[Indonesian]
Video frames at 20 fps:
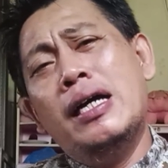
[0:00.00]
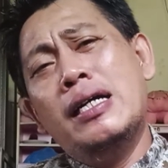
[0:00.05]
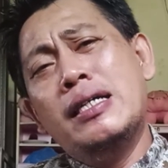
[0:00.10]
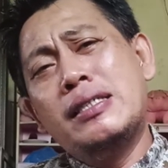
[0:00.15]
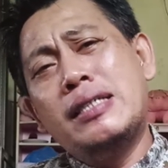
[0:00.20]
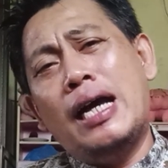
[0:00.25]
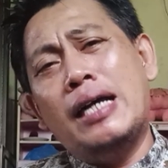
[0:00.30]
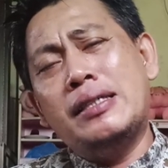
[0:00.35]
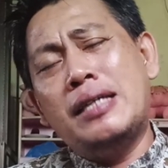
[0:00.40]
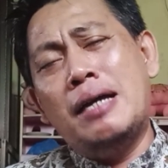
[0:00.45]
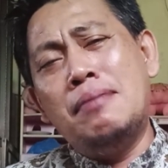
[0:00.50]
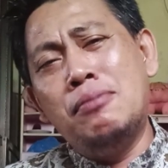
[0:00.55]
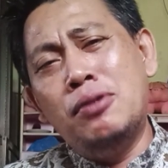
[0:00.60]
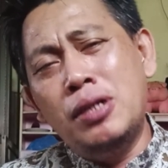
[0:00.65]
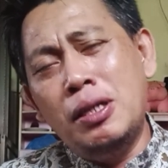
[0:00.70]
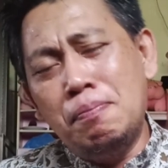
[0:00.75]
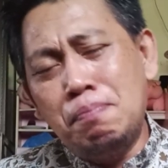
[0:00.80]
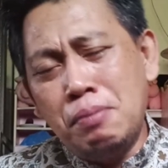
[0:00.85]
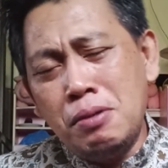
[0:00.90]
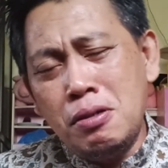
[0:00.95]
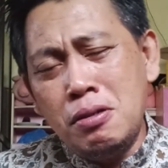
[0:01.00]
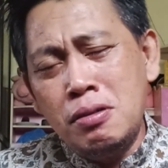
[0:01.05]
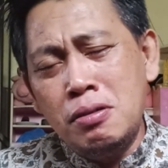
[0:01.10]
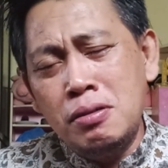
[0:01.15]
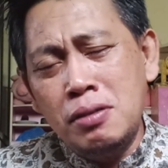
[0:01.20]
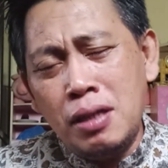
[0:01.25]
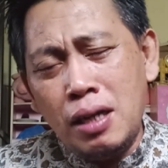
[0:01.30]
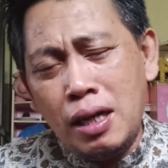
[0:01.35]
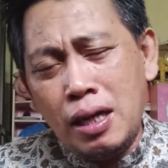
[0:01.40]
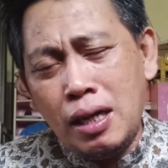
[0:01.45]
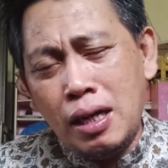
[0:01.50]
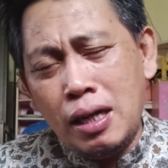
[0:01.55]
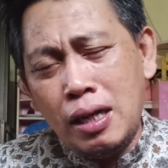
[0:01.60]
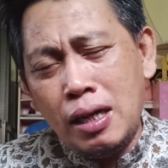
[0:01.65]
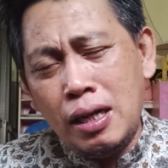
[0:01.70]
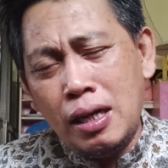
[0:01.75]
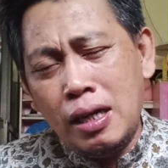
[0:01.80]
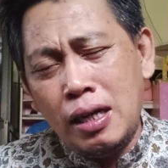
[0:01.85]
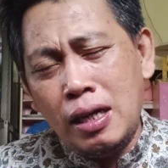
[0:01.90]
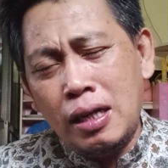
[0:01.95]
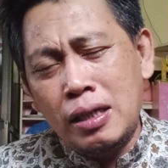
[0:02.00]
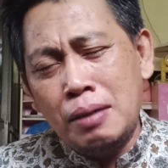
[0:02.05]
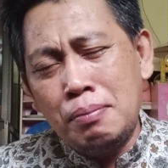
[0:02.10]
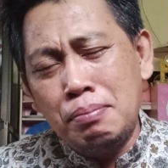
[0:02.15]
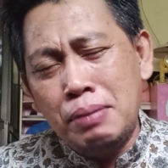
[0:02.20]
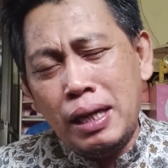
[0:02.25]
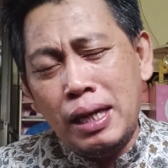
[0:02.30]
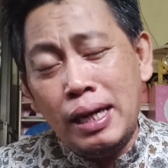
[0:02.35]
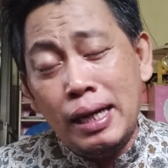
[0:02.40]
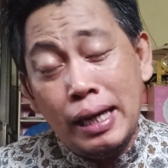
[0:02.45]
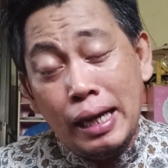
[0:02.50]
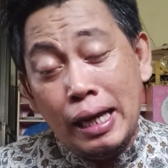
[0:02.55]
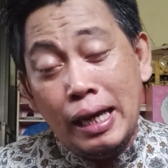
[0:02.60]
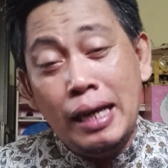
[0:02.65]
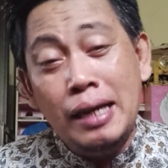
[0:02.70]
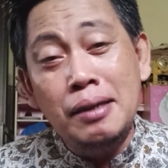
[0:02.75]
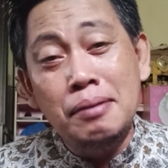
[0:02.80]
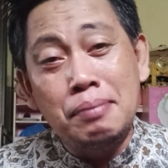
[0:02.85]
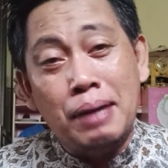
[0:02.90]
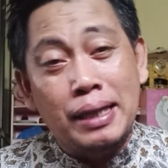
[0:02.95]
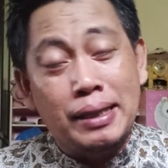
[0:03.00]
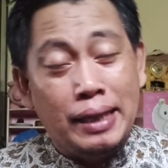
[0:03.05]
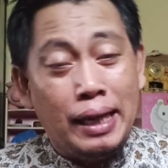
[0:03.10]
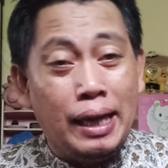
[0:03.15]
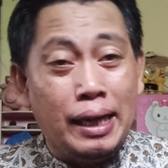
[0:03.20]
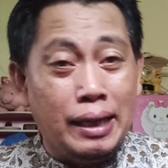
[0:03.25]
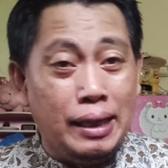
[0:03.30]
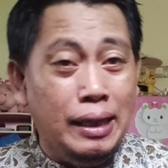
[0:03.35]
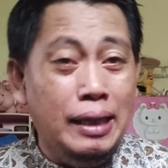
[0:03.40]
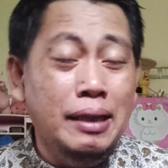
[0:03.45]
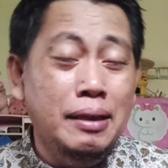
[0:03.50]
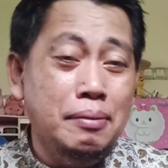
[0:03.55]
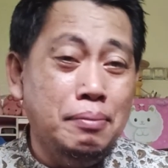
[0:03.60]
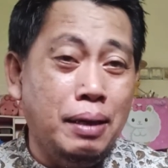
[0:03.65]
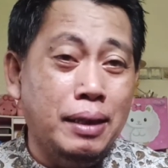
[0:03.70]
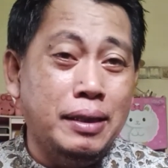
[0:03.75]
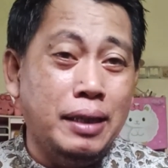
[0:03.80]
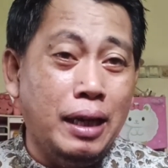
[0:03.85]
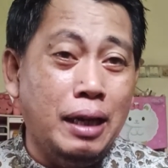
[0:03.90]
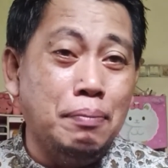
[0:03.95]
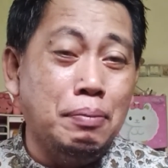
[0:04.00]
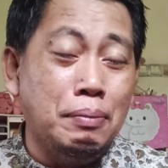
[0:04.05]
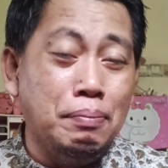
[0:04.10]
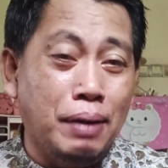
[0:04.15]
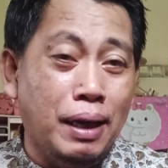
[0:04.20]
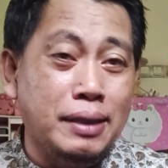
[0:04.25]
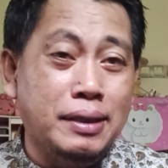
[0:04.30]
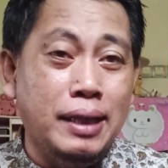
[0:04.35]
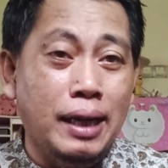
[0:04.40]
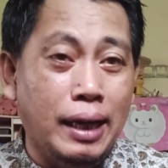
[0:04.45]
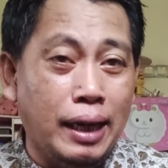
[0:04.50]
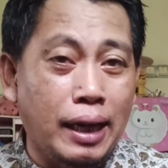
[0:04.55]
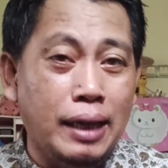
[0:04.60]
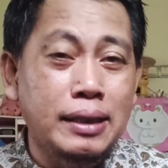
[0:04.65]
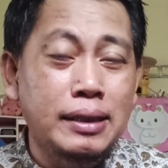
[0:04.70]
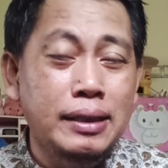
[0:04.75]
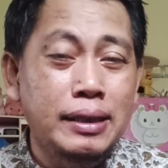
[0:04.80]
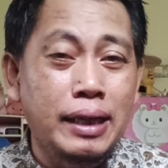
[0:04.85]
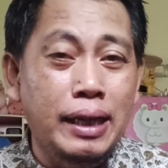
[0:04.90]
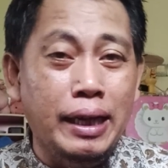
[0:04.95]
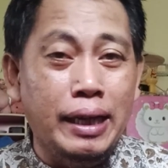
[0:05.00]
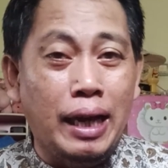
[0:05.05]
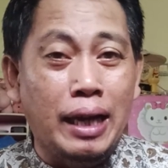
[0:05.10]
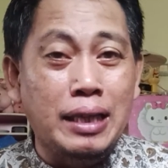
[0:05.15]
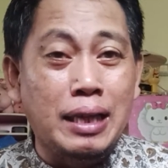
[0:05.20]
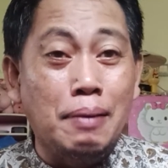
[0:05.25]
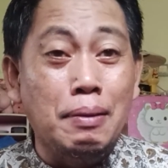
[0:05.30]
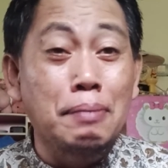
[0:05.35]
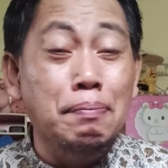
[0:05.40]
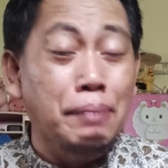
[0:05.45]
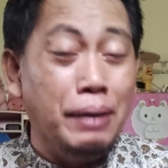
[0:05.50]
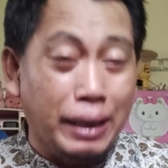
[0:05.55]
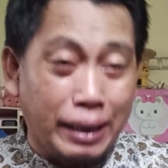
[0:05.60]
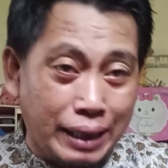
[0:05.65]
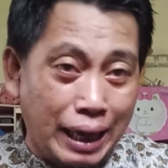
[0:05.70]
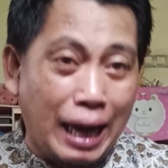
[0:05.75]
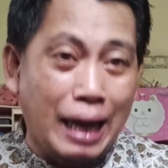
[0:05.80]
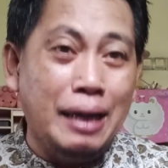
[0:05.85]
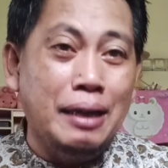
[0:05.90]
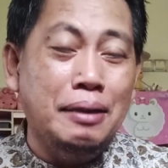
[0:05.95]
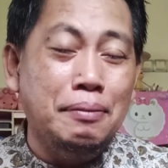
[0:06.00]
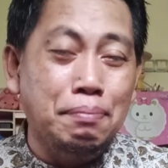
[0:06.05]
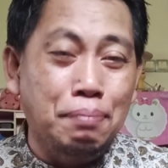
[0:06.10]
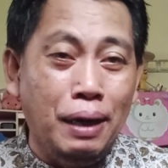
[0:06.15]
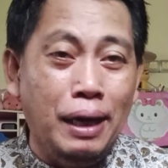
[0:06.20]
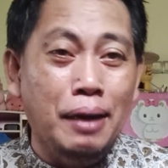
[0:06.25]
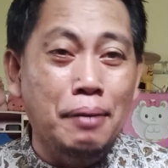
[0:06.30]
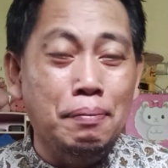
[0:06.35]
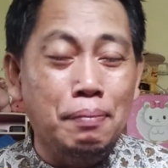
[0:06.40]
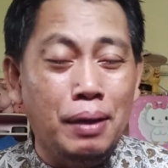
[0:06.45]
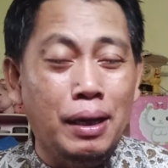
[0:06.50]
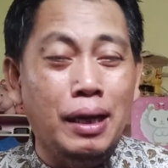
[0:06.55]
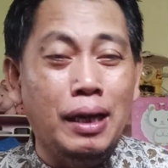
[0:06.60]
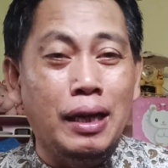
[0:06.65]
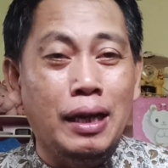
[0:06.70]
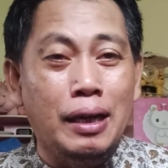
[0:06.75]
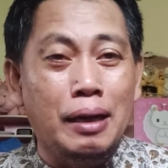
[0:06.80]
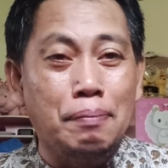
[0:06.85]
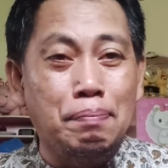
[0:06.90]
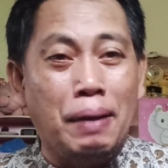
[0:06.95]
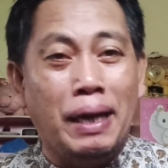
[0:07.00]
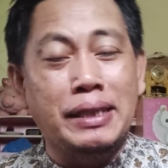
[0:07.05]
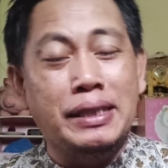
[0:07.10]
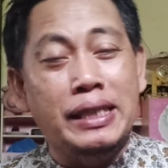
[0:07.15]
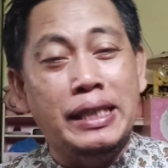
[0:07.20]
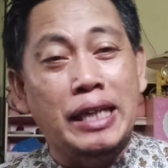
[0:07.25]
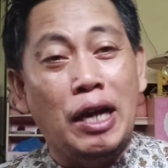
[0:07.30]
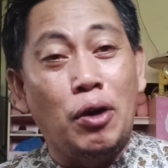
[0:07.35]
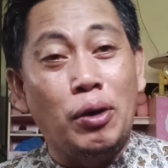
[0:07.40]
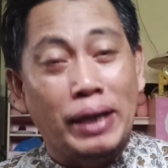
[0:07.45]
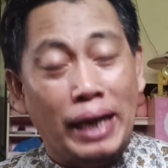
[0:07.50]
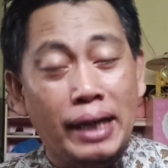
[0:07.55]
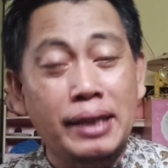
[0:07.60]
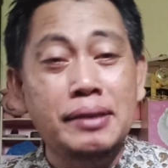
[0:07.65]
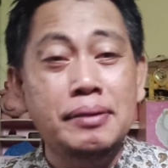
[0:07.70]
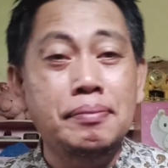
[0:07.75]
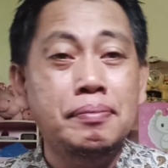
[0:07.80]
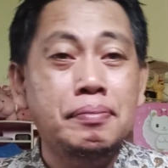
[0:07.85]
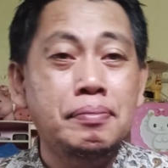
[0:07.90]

Sak samunipun uh, milih materi, materi pembelajaran ingkang dalem bika uh, eh, pasinaonan.